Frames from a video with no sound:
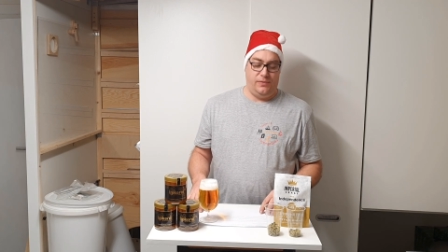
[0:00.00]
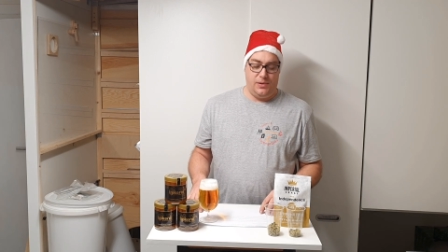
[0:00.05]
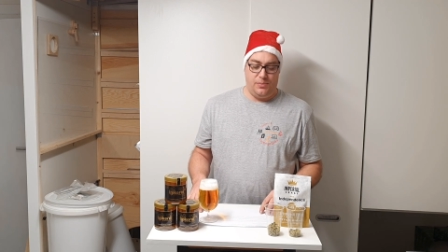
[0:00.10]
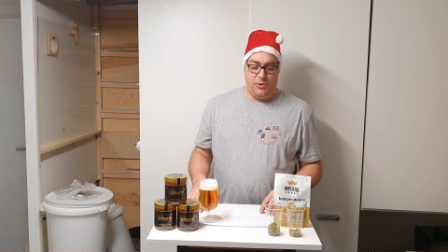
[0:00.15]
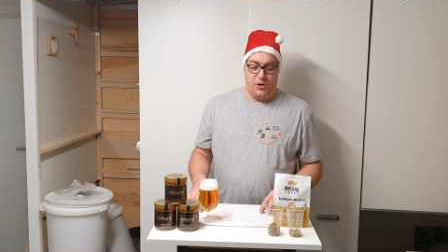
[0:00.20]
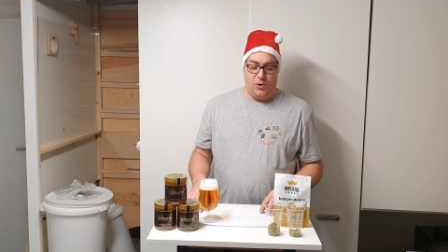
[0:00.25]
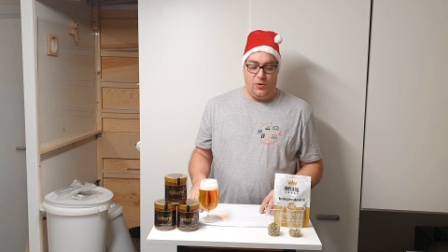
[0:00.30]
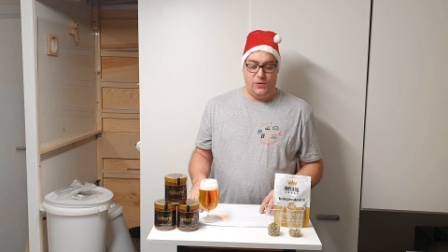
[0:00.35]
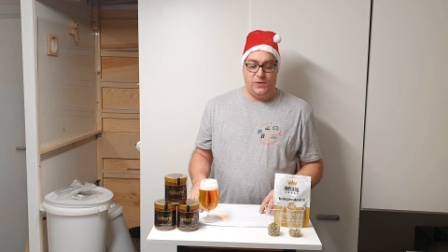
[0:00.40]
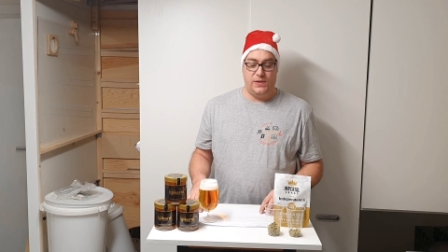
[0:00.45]

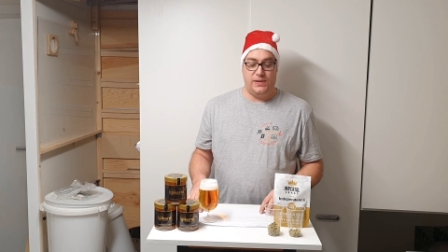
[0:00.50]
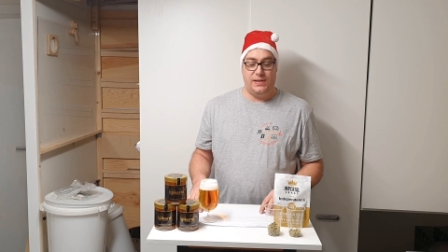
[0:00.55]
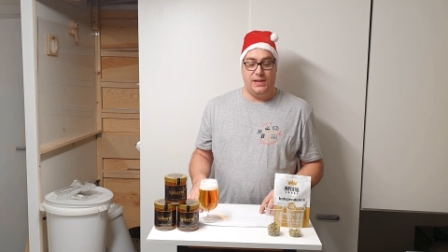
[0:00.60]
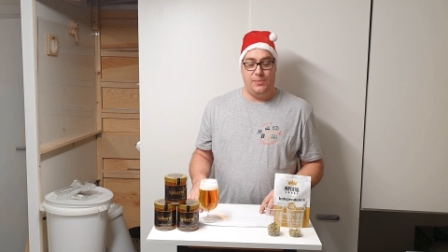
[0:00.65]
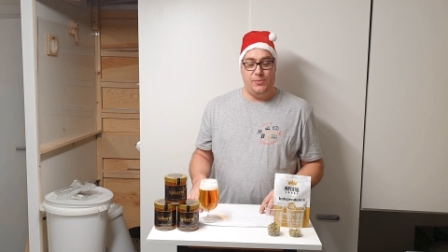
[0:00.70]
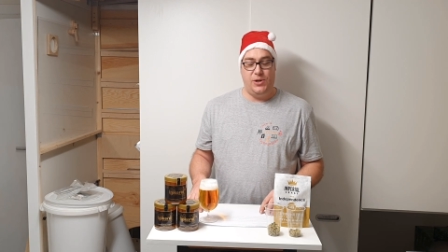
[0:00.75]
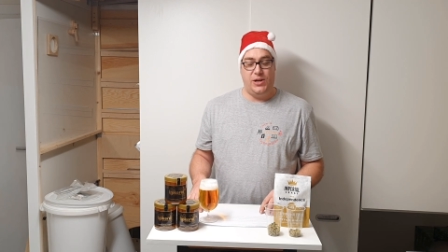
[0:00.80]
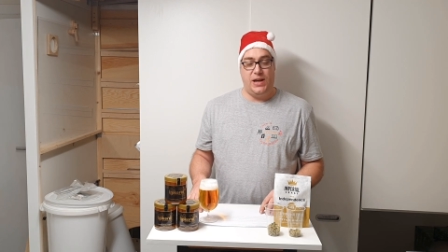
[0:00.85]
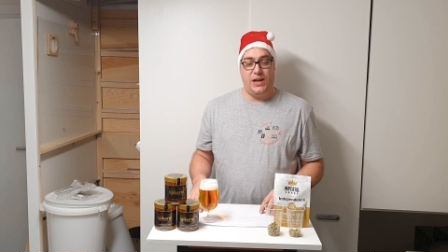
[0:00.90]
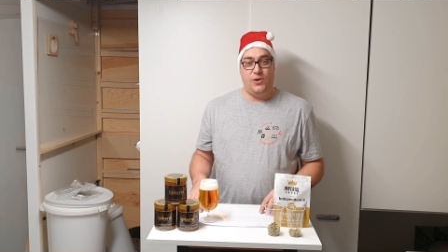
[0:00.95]
Wir brauchen
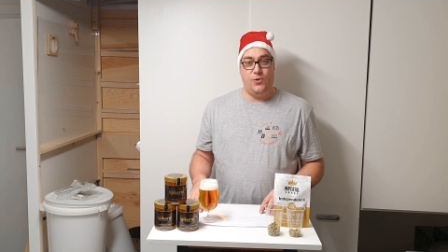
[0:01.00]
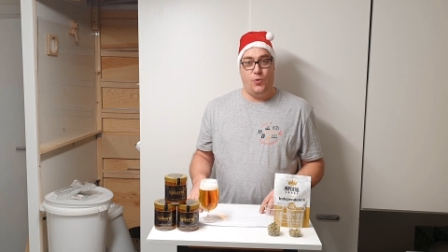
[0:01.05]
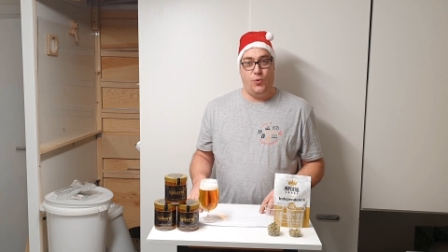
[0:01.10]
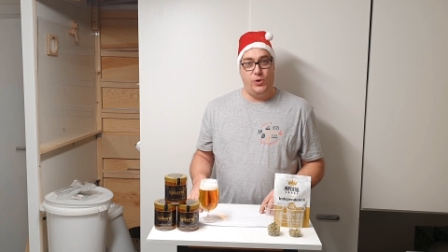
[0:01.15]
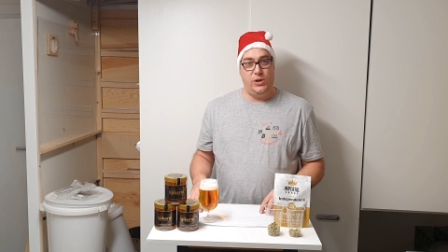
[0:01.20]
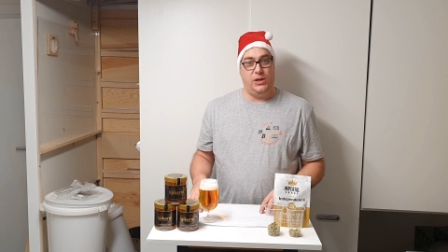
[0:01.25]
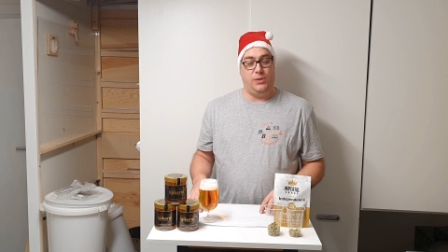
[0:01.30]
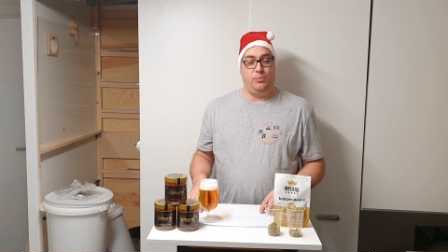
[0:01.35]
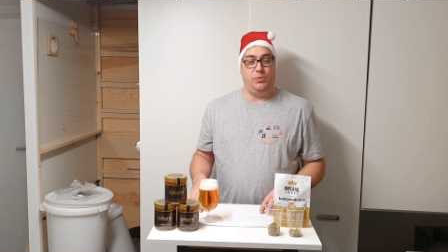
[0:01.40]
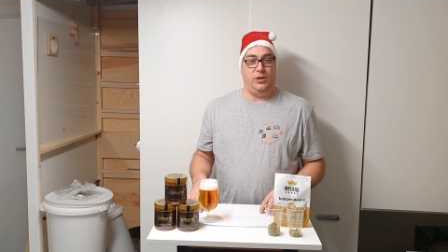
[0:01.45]
zusammen ein
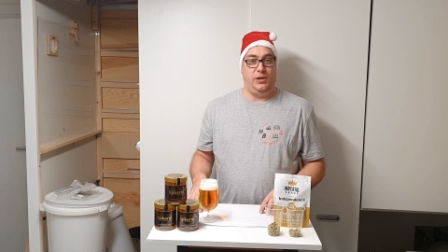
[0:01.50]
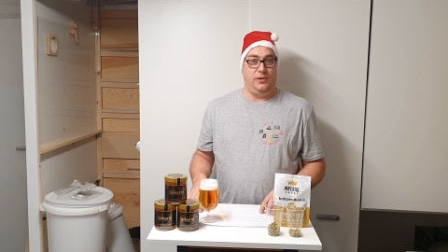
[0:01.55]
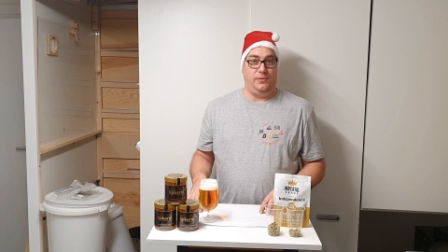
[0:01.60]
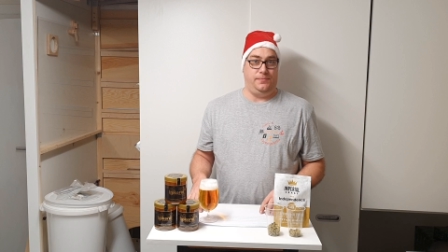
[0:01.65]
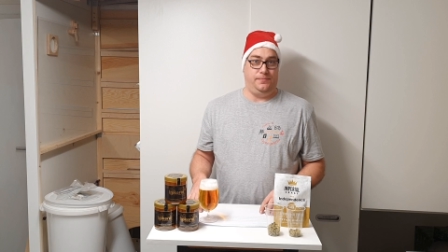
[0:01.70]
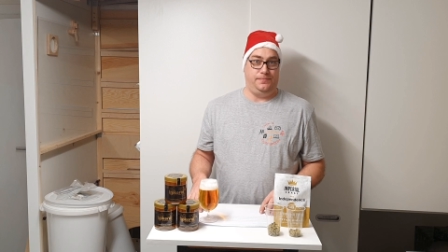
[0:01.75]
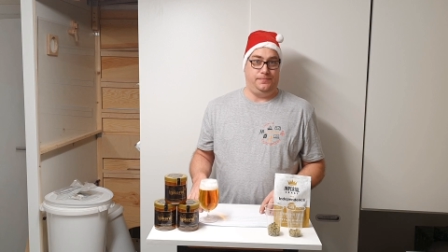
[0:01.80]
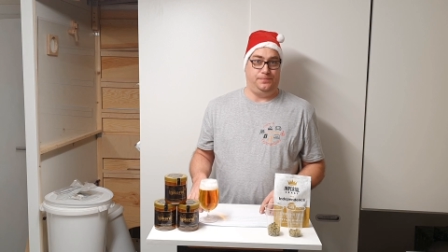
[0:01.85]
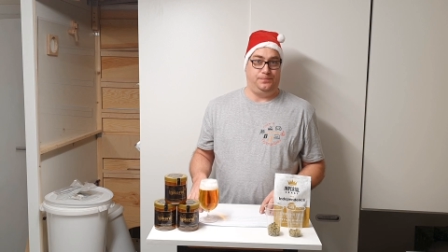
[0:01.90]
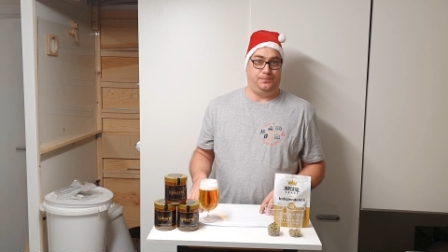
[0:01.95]
Honigbier.
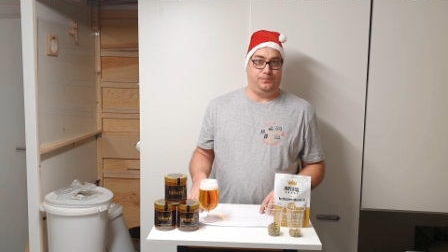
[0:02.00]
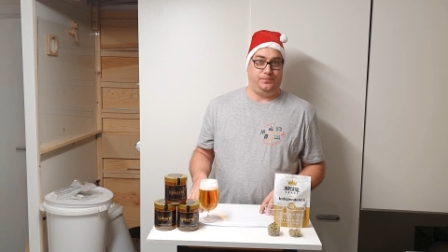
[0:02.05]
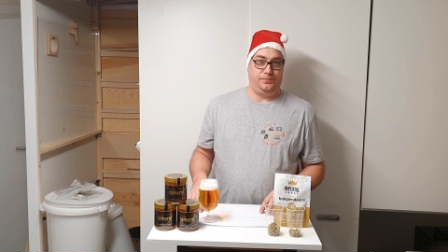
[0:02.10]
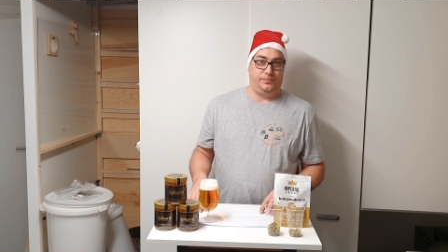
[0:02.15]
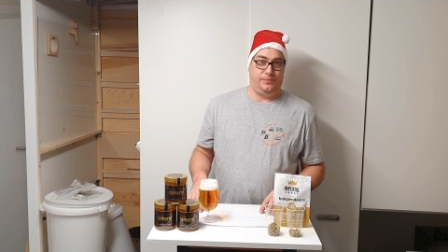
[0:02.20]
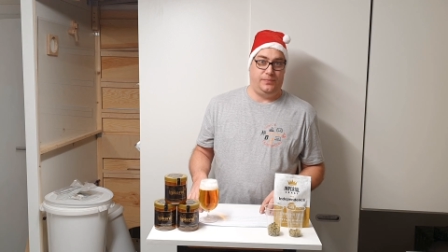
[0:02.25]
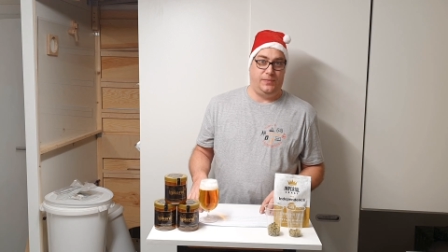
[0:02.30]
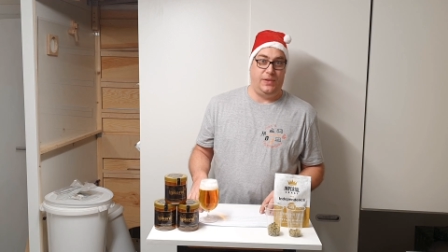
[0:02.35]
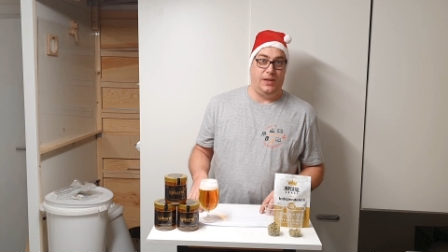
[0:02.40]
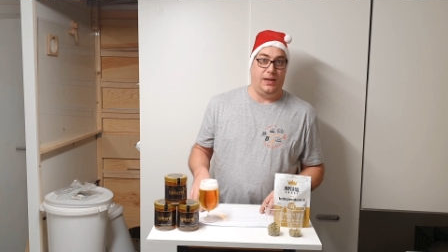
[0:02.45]

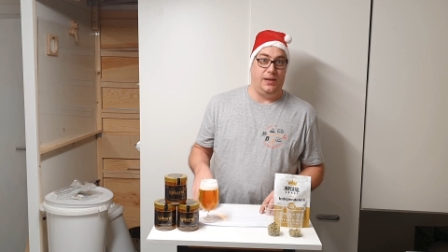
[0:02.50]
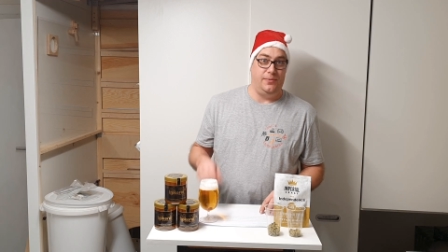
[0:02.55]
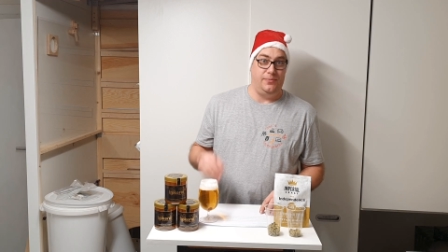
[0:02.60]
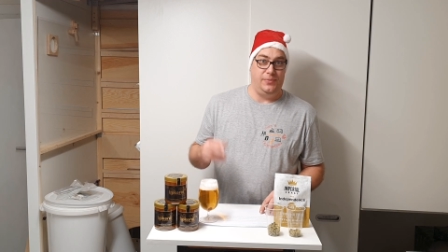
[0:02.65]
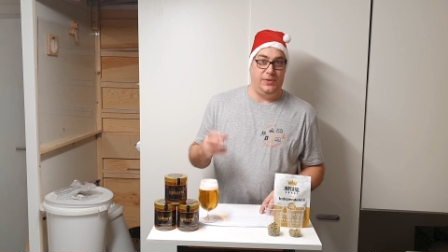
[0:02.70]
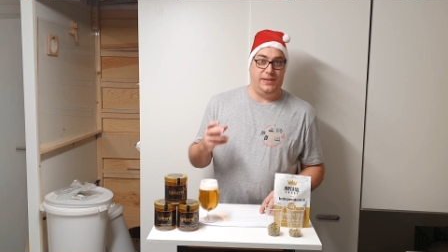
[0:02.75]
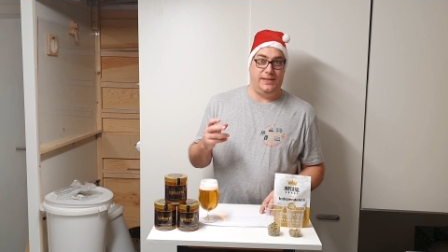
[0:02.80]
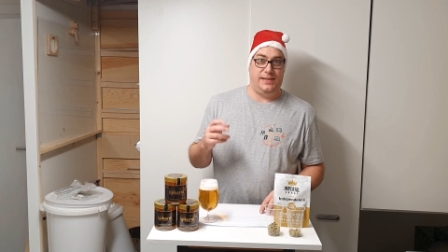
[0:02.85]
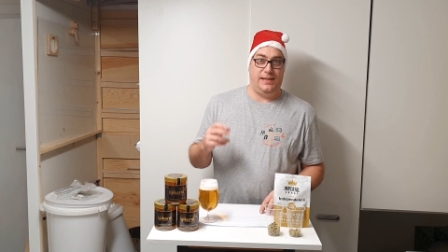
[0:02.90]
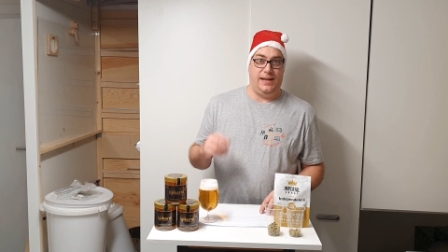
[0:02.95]

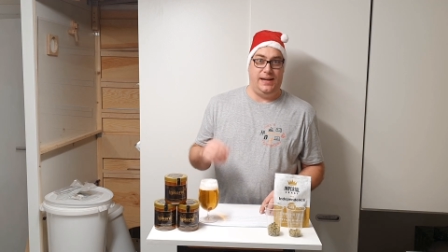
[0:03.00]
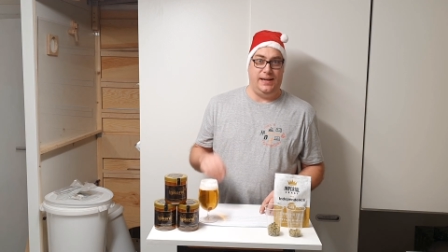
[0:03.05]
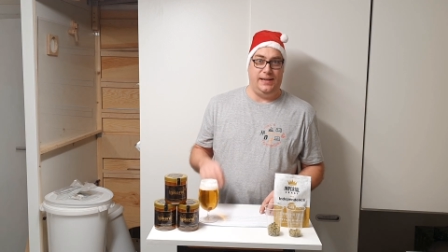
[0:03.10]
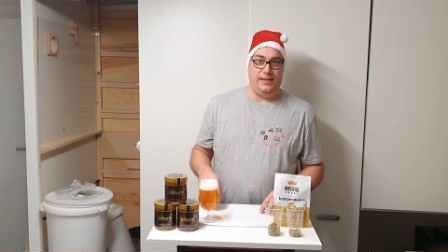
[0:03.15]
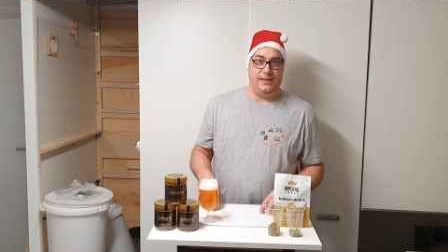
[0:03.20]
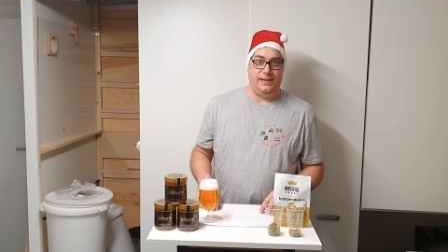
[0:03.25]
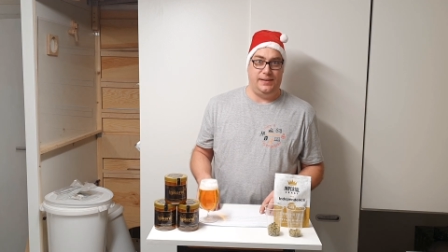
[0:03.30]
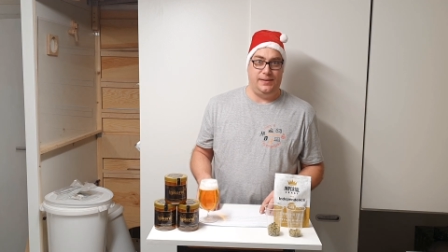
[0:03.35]
Bis gleich.